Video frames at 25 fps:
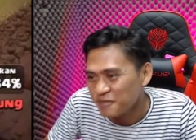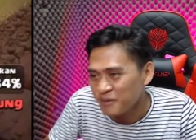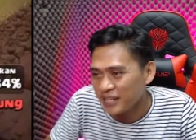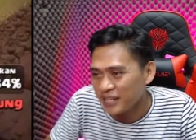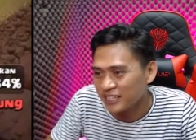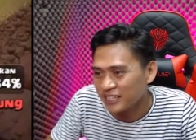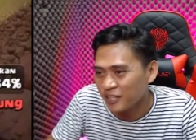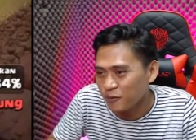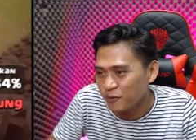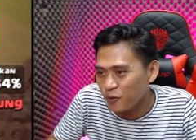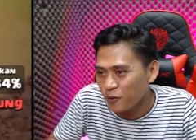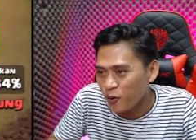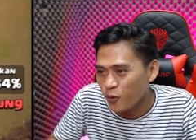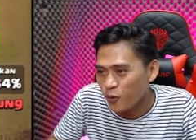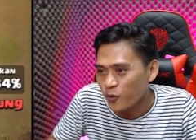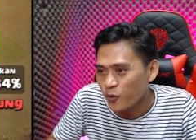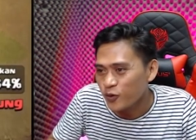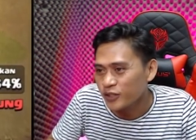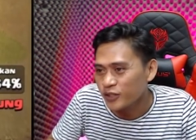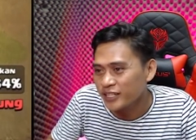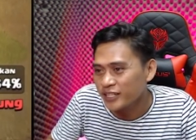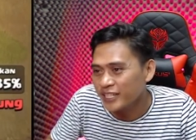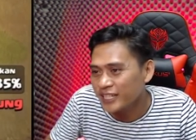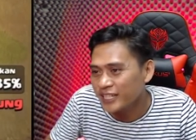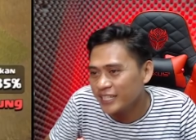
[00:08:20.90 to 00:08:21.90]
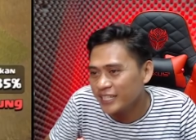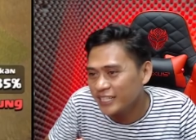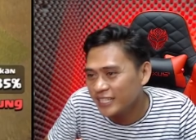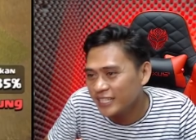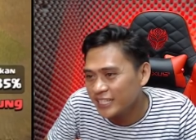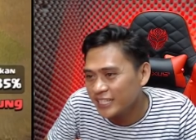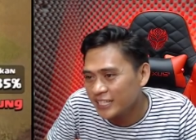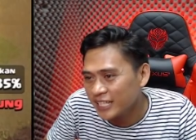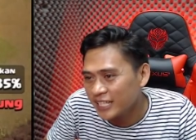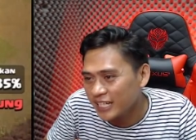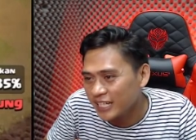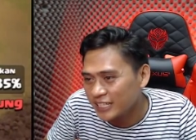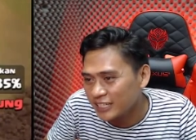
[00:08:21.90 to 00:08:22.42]
mantap oh
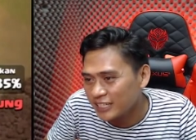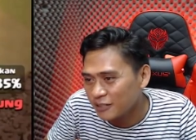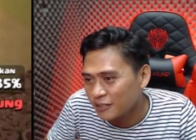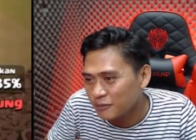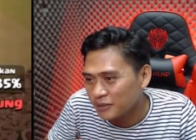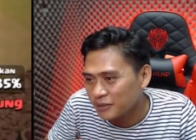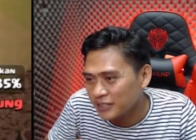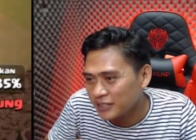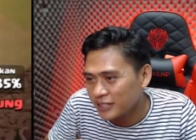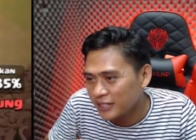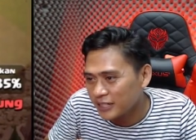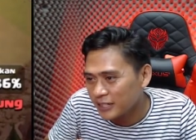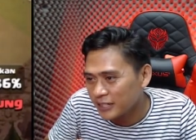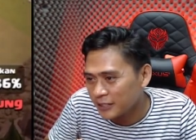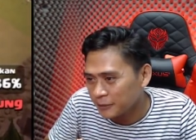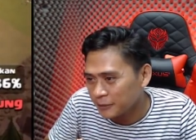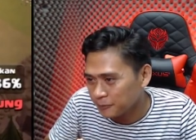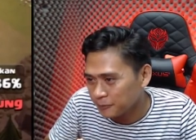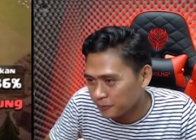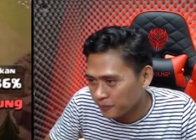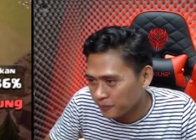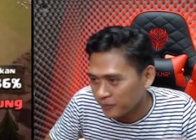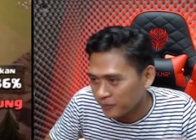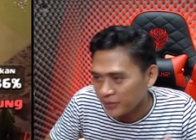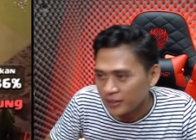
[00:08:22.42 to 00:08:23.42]
ini yang namanya